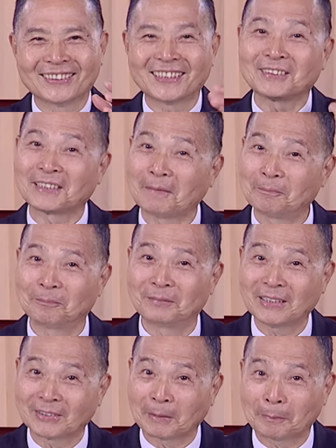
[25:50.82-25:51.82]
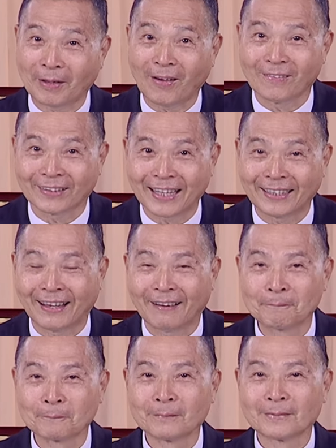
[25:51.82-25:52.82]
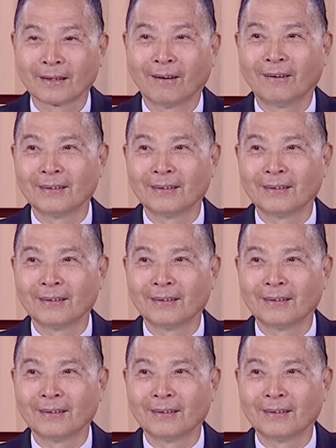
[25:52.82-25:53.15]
笑起来，笑起来比较好看呐。哦，